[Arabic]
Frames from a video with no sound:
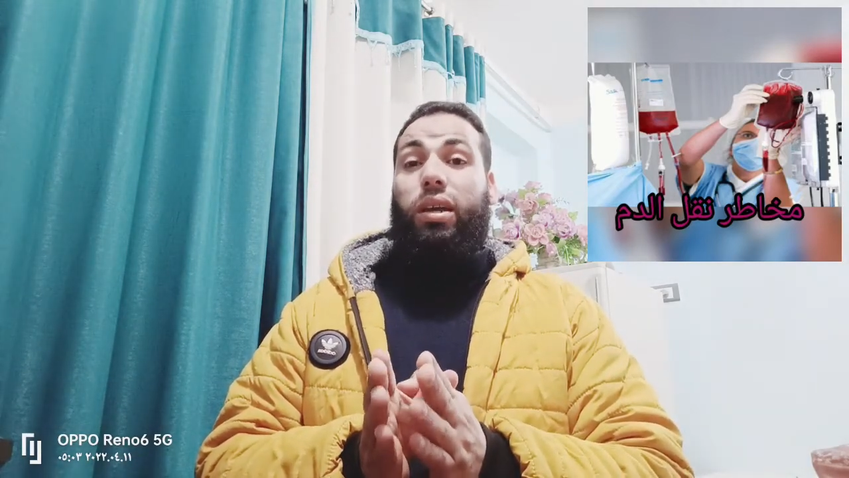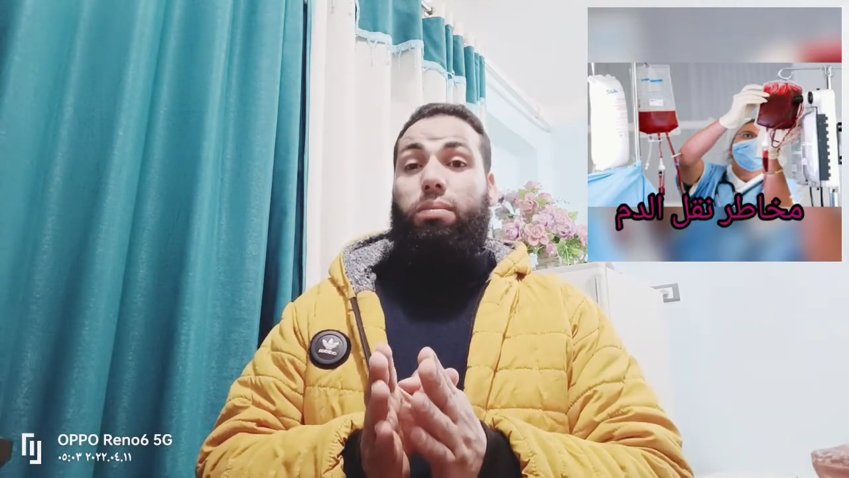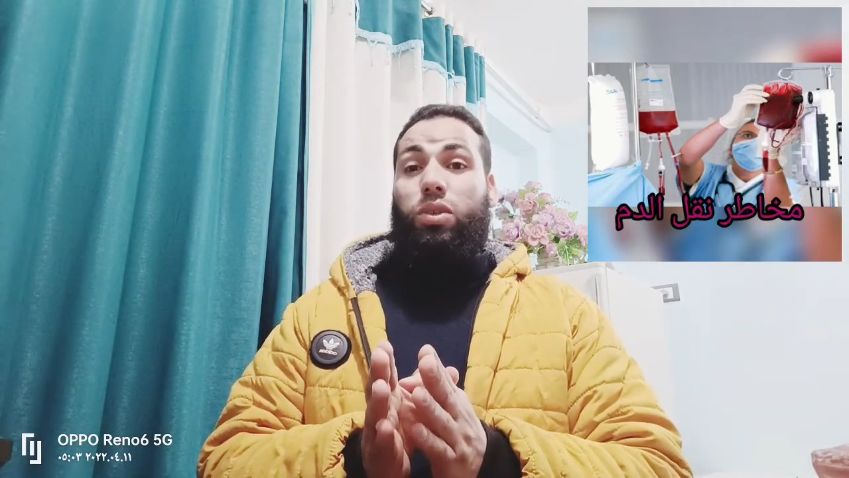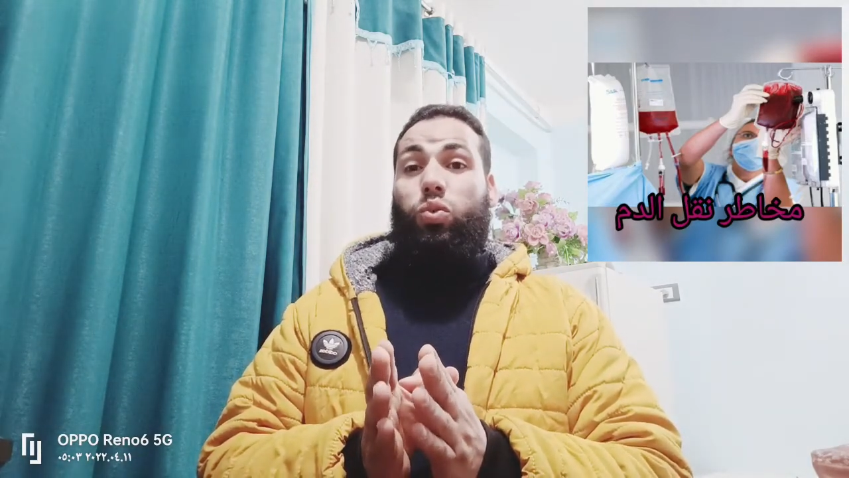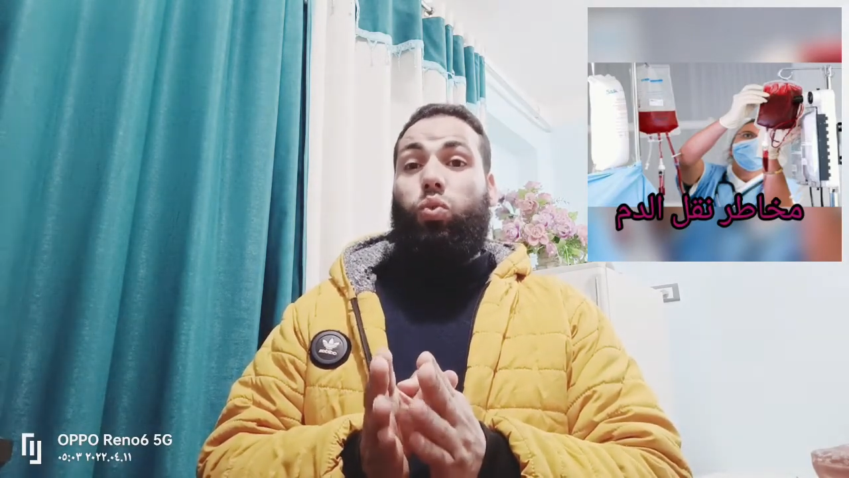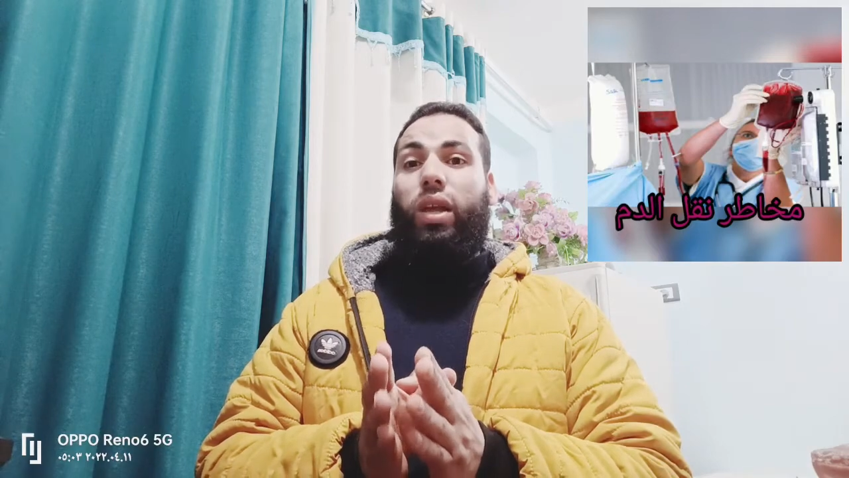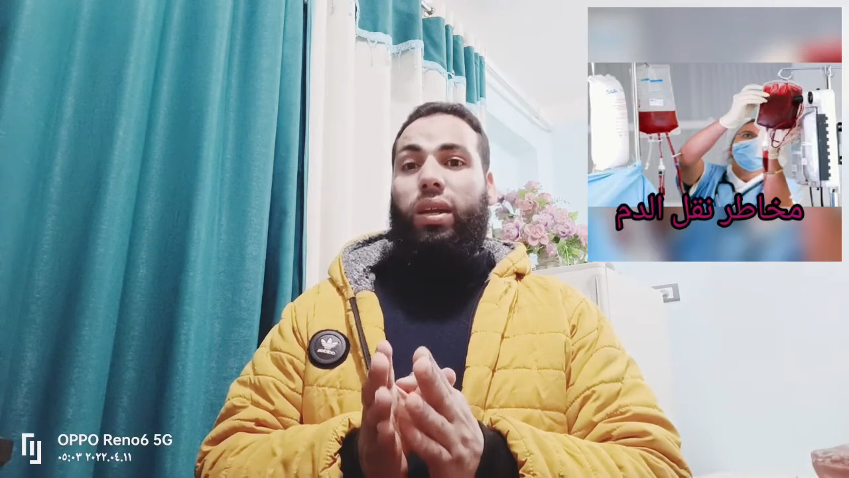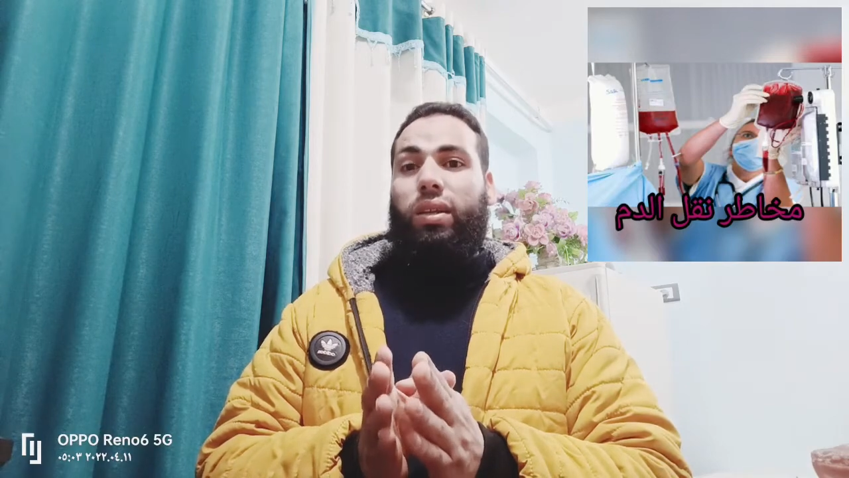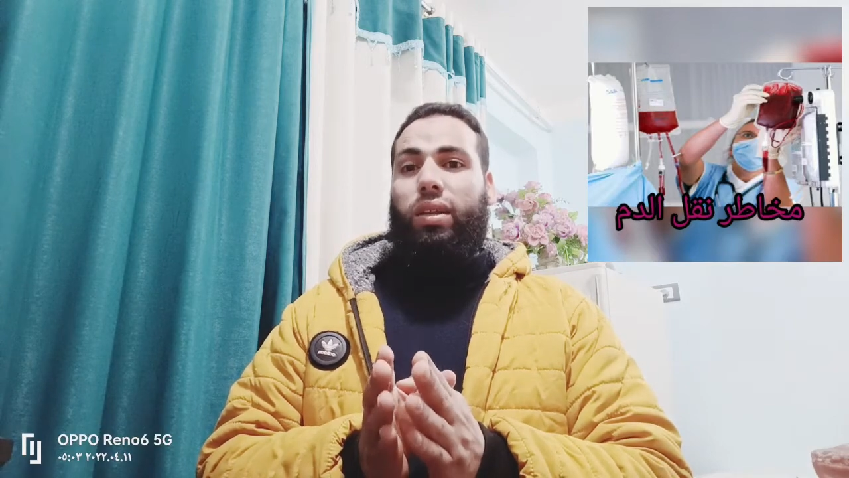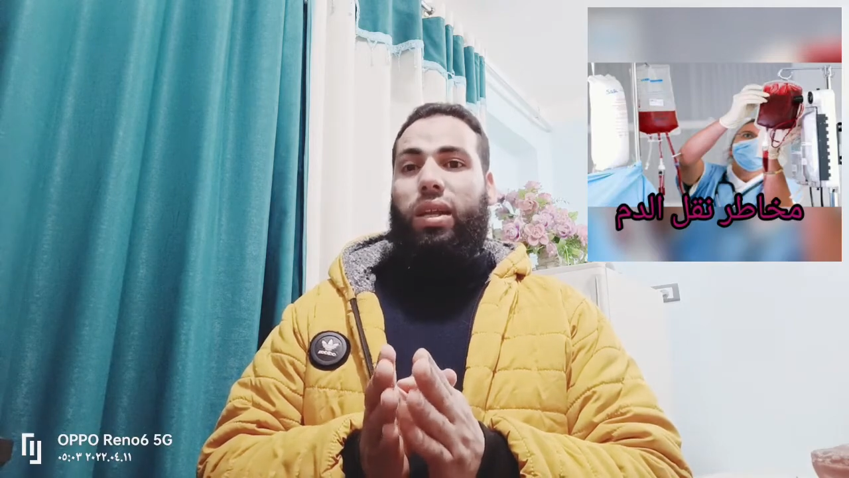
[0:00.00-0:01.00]

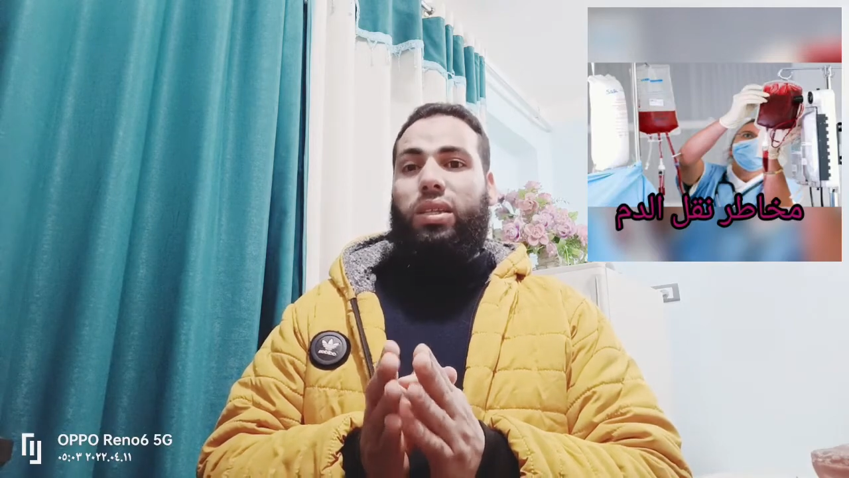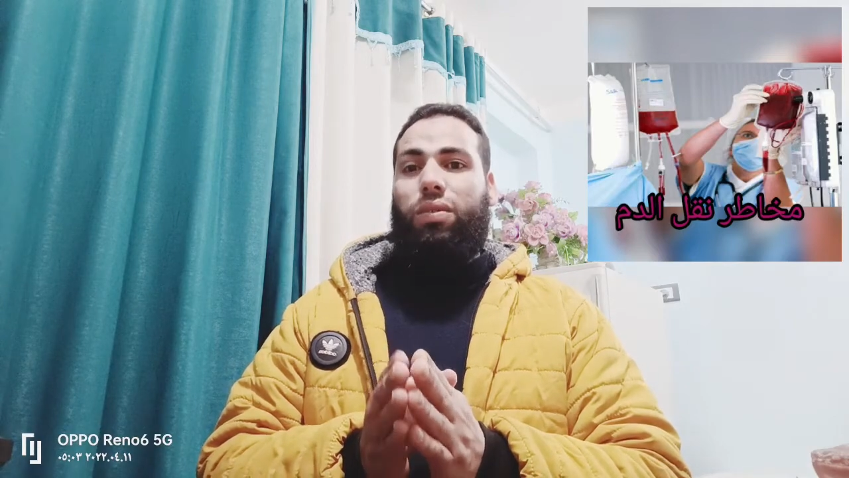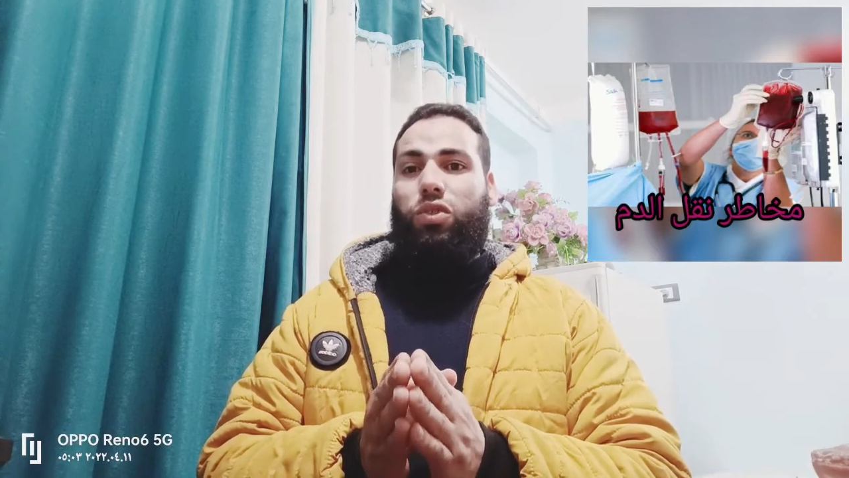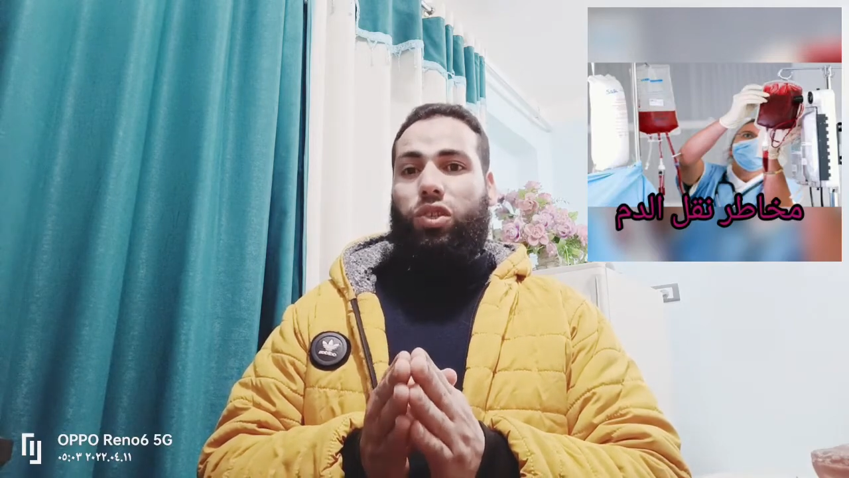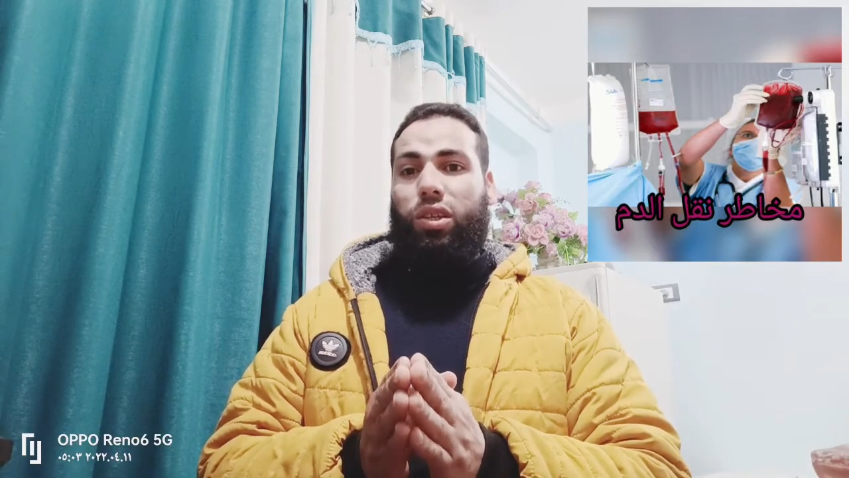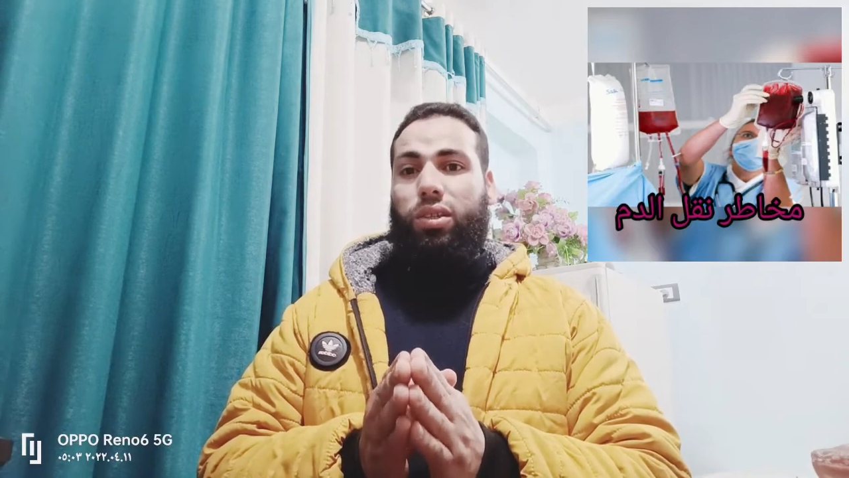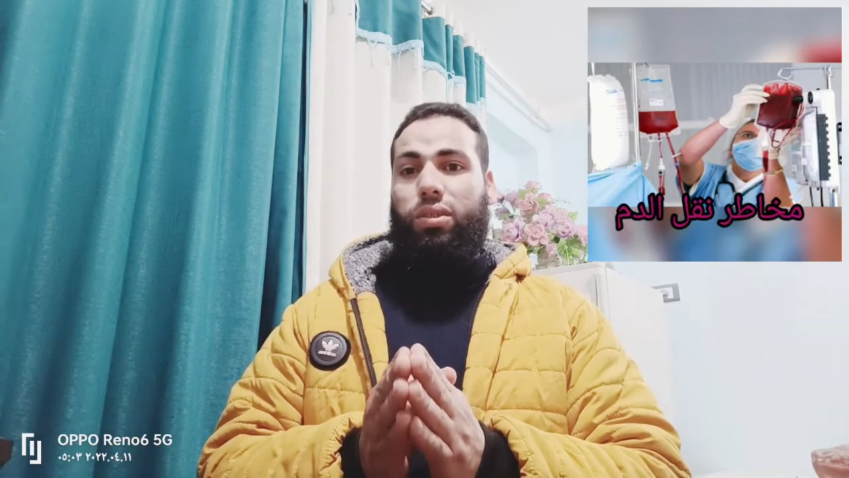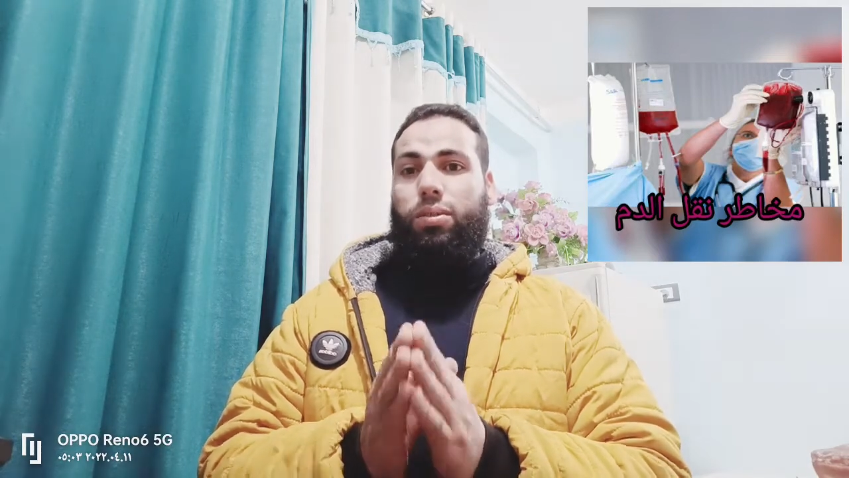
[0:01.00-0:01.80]
المسؤوله للاسف الشديد